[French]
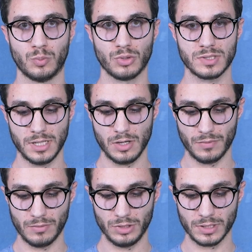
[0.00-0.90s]
pour ça, on
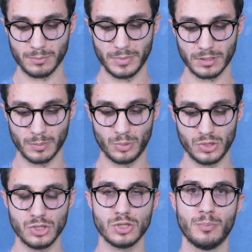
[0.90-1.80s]
va venir mettre un
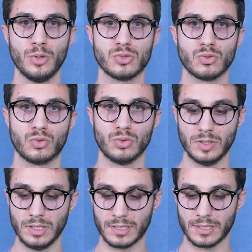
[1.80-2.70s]
petit jumper sur le côté de la